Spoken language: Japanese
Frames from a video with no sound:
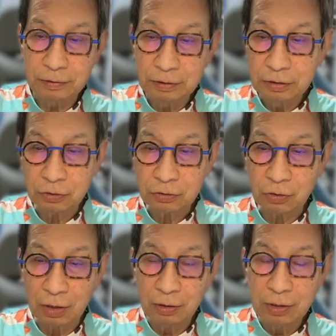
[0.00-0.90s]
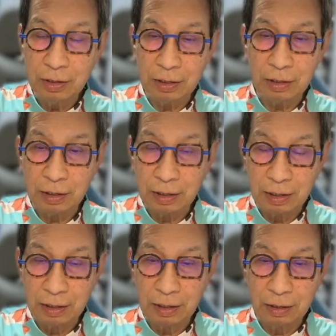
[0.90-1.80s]
そうすると、
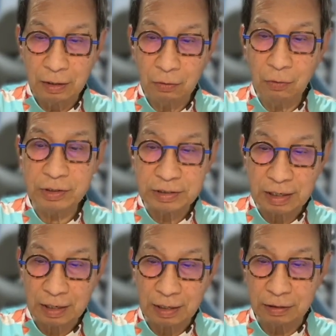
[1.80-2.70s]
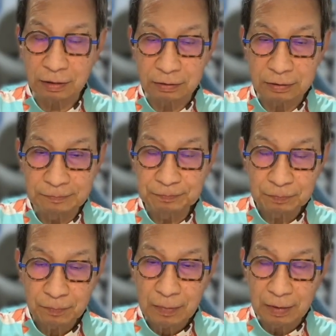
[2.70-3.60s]
えー、ご返事が返ってくる。
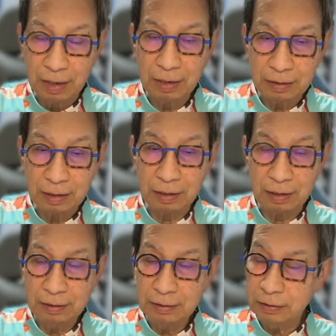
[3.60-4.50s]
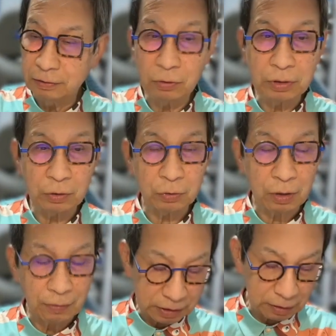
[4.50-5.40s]
ね、なんか、どんな音か
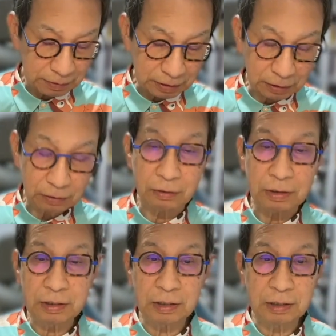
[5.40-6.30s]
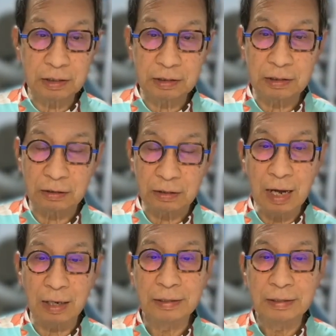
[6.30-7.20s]
忘れましたけど、リーってなって、
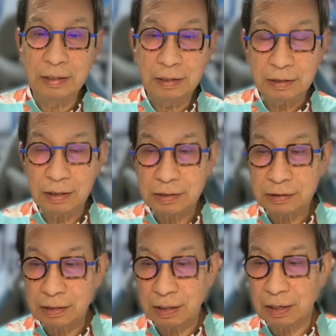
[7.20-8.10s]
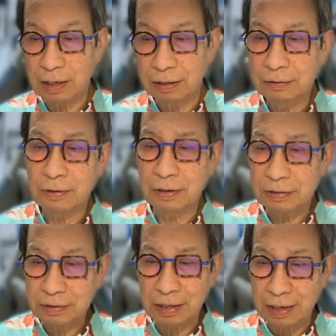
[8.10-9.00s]
あ、木田先生からファックス
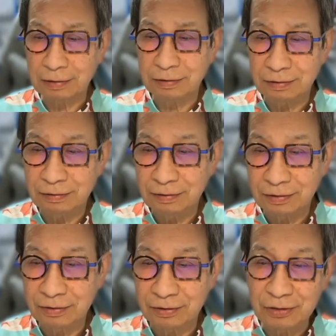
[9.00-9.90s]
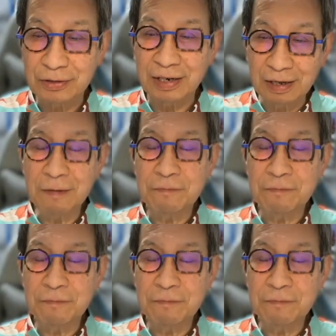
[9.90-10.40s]
かなっていうのね。